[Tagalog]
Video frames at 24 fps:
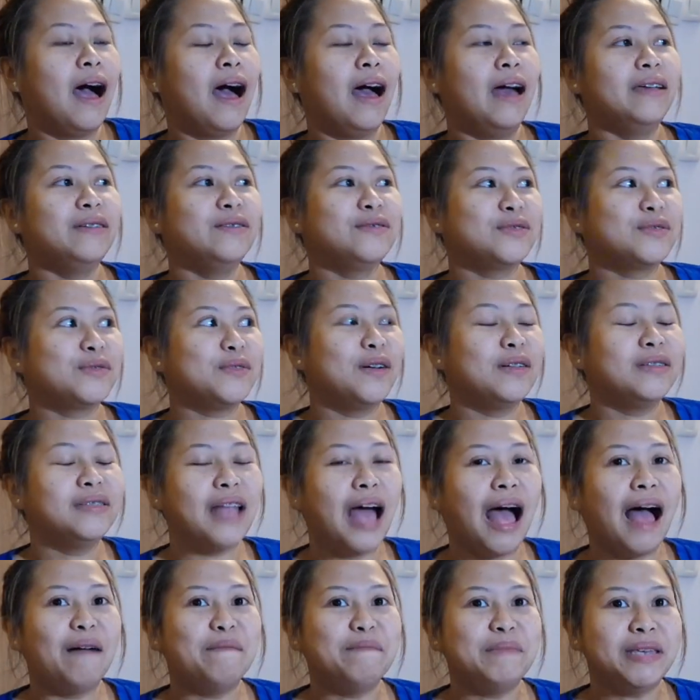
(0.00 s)
Ay, Diyos ko, ang
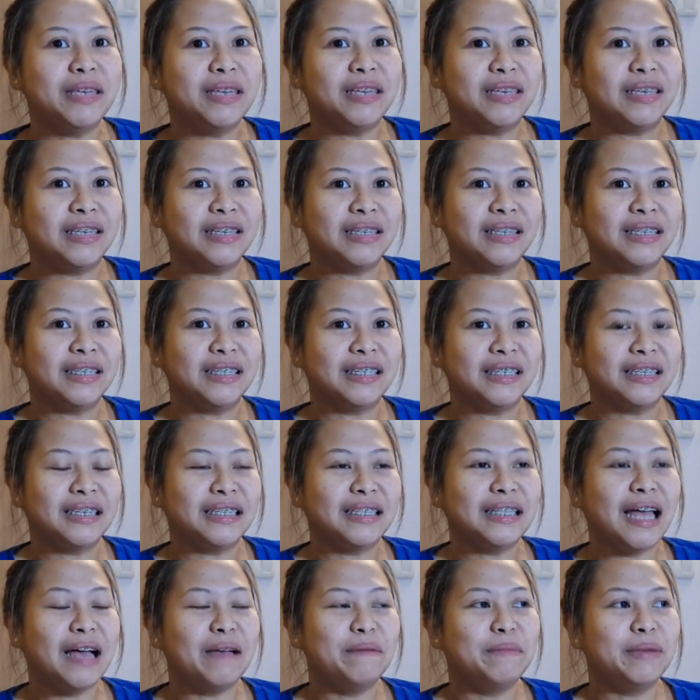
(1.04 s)
dami.
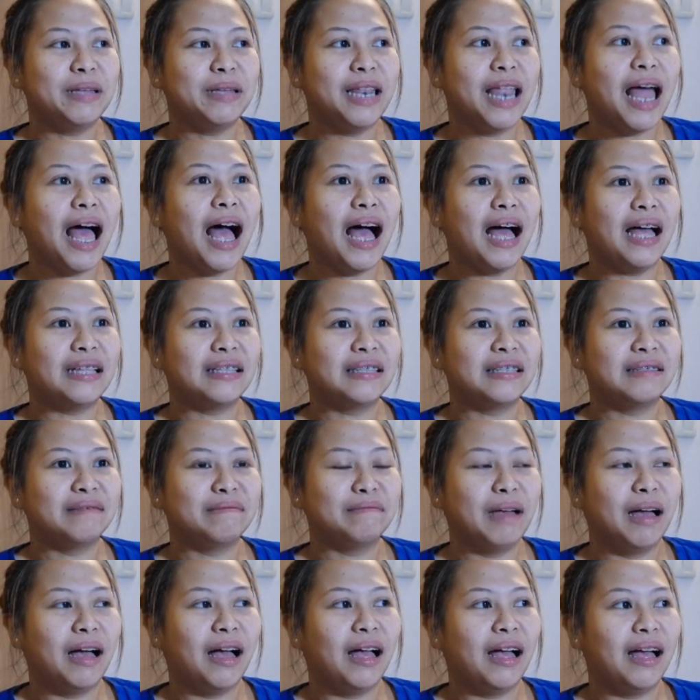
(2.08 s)
Ang dami lahat.
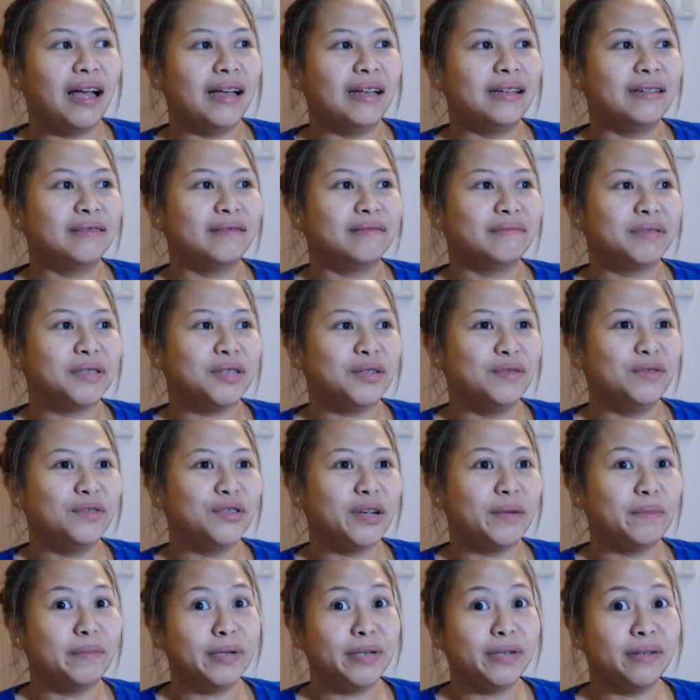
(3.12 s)
Mga siguro
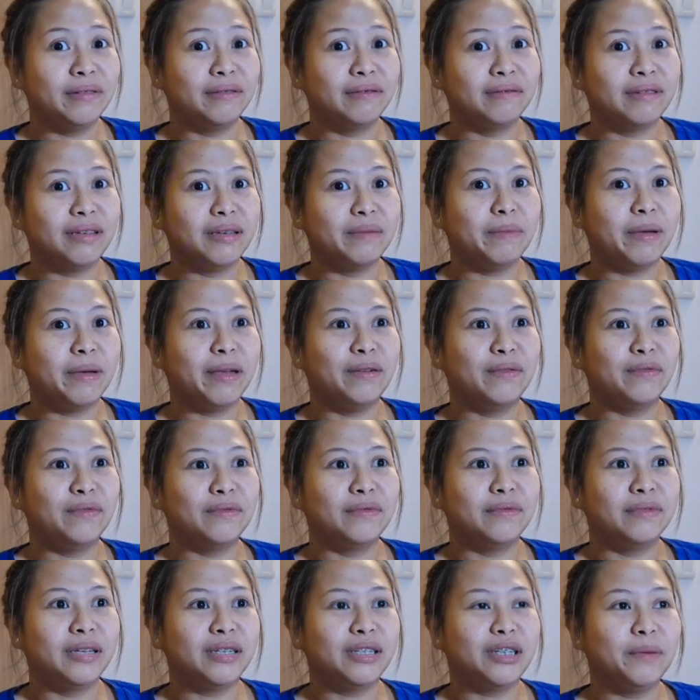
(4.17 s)
syempre yung iba
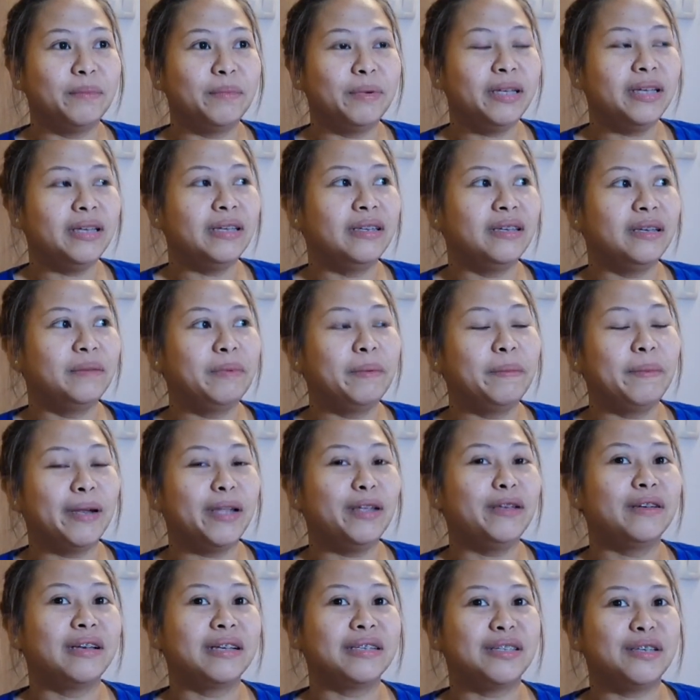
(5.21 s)
yung syempre iba
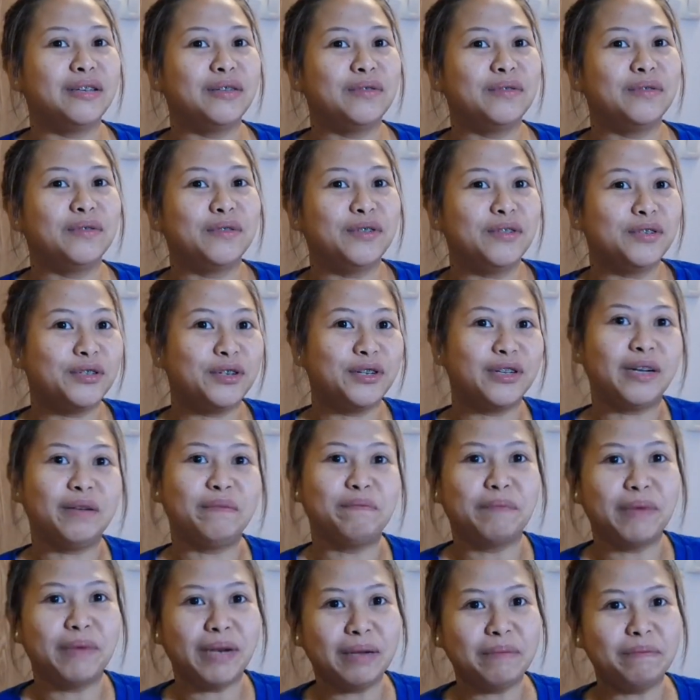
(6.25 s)
pa rin kasi yung culture
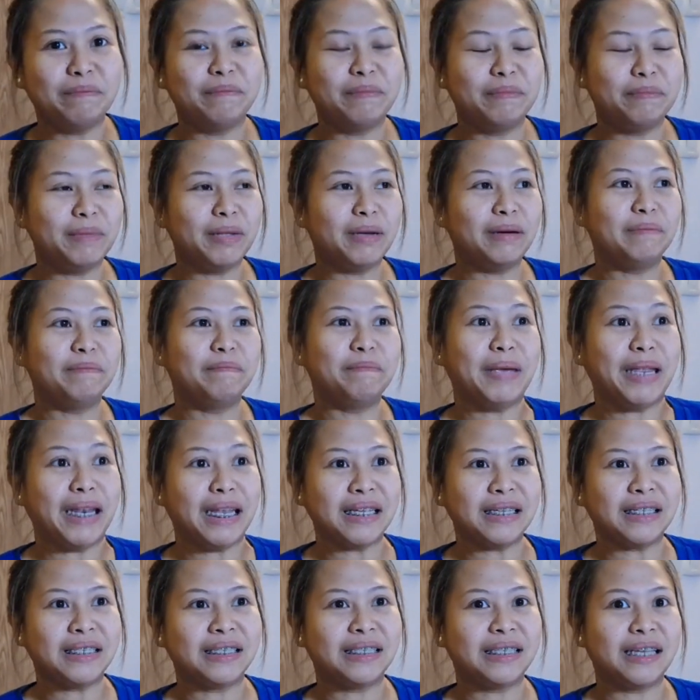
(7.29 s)
ng Pilip ng
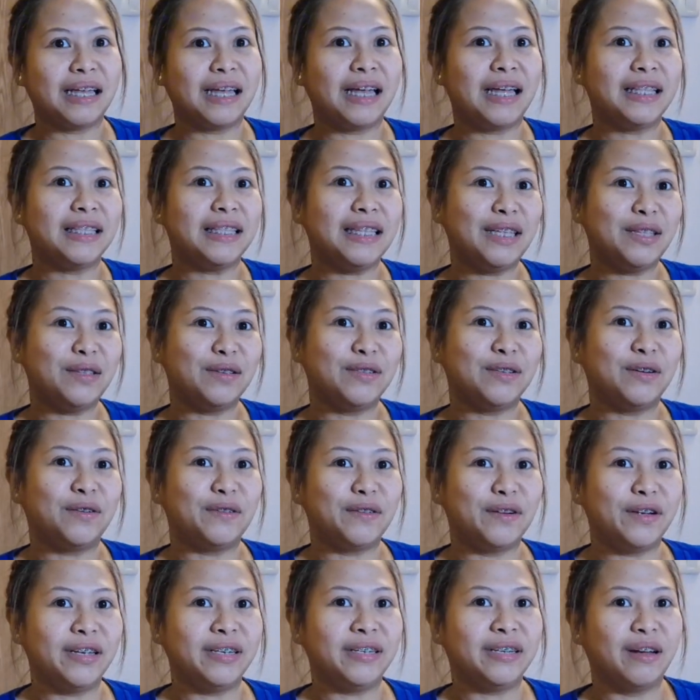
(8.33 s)
Pinas sa dito sa
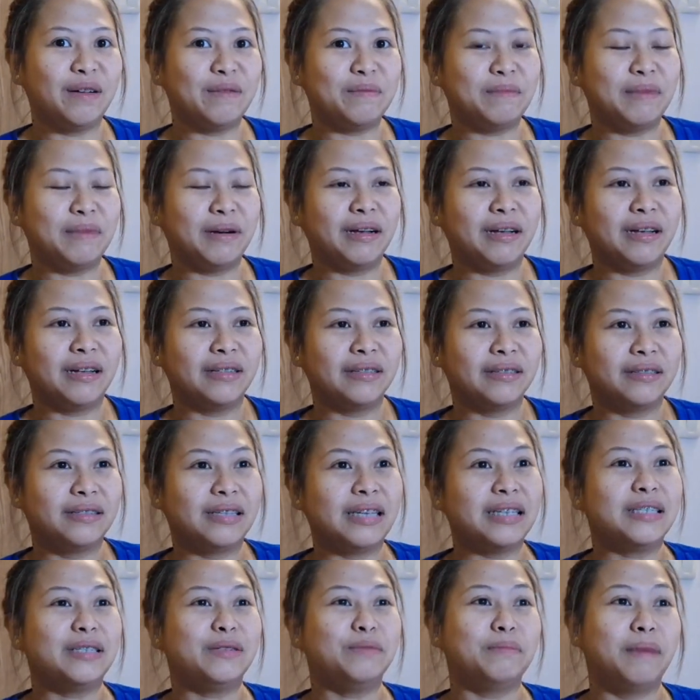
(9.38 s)
Croatia. Oh. Uh,
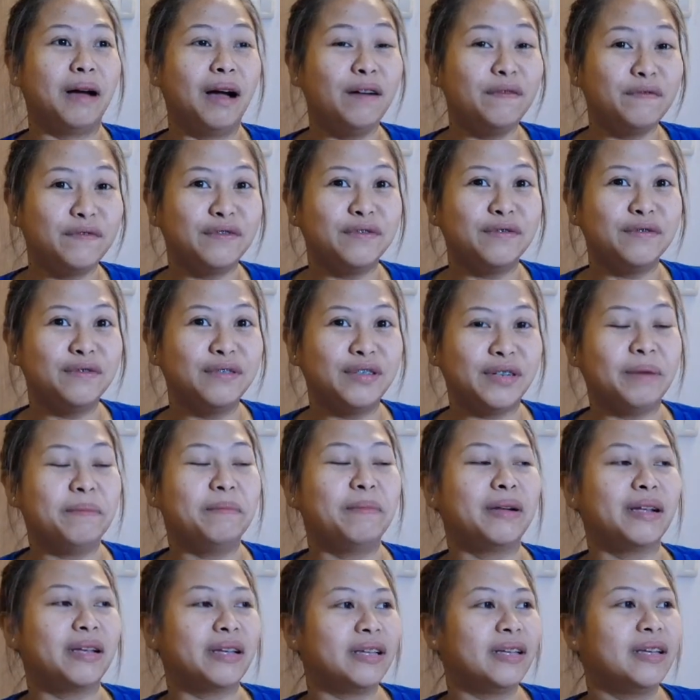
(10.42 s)
Tas yung mga food
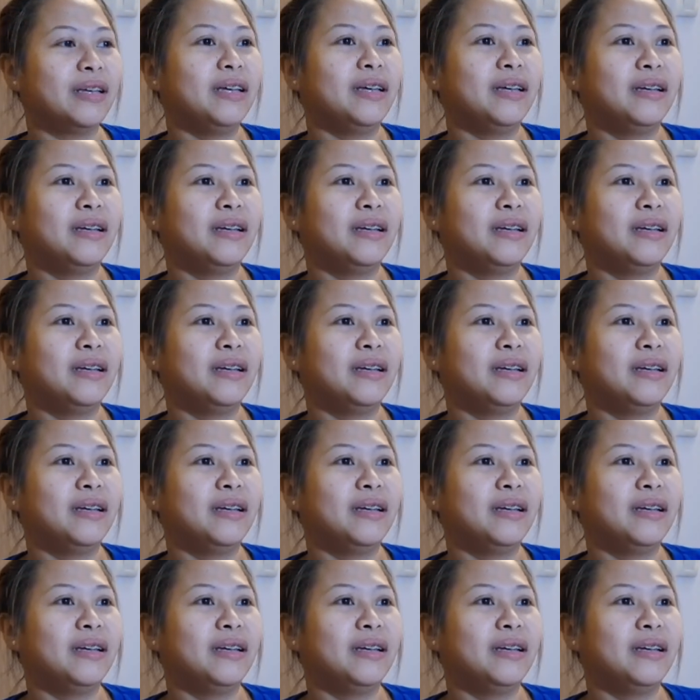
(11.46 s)
syempre.